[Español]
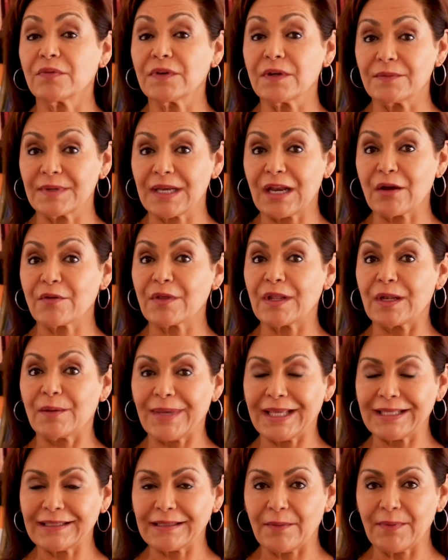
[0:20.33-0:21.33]
febrero del
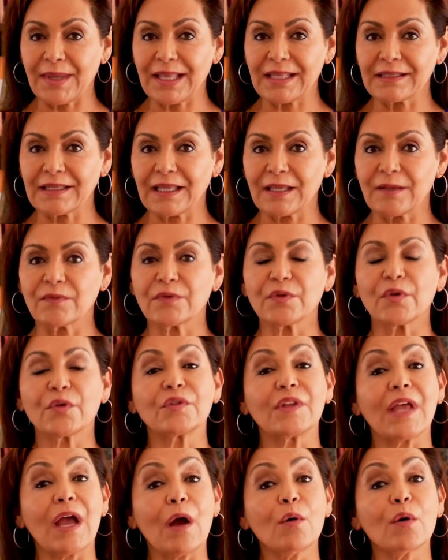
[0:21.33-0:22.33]
2020,
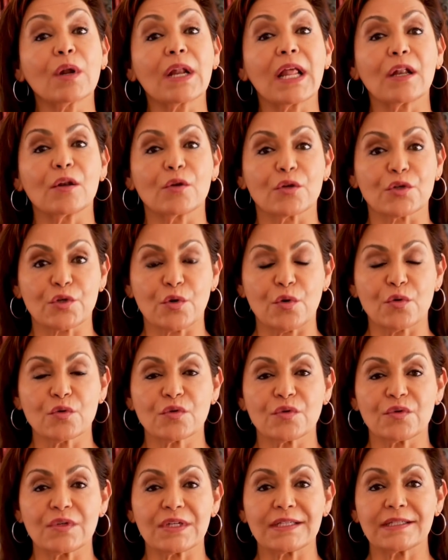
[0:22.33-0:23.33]
donde ahora los
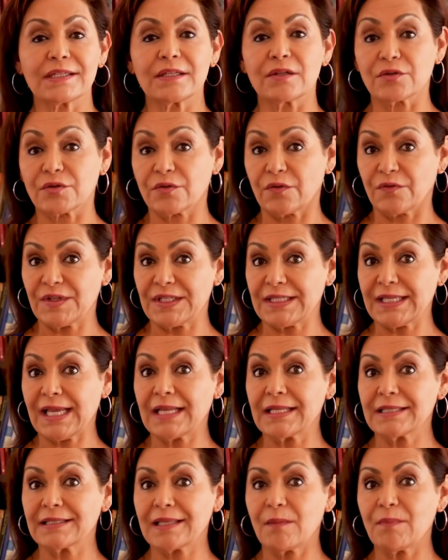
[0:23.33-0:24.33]
cónsules y los
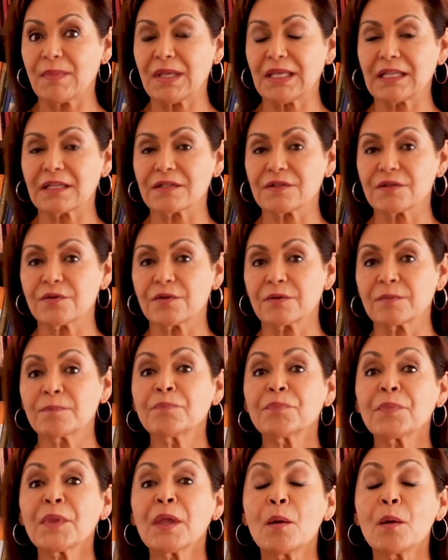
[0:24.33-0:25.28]
oficiales de inmigración